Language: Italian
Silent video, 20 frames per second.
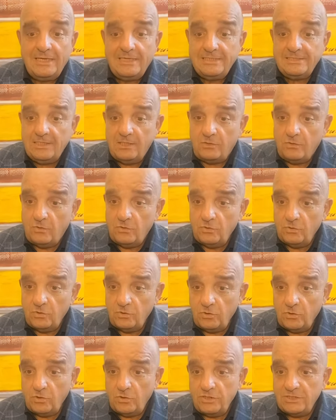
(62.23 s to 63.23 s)
Secondo
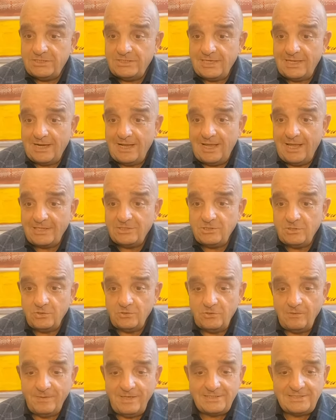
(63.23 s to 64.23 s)
noi sarà,
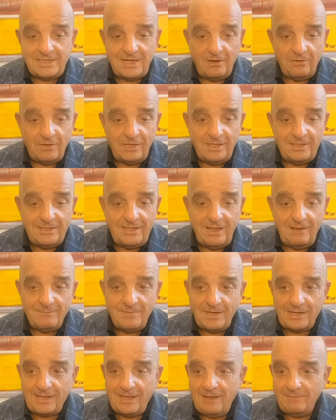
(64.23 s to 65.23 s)
secondo me sarà un click day
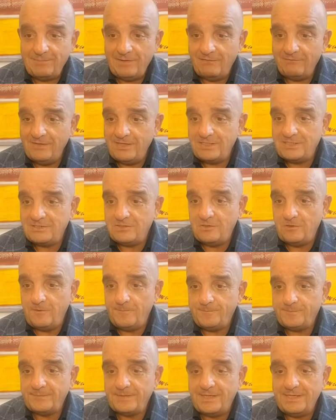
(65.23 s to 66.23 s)
perché è previsto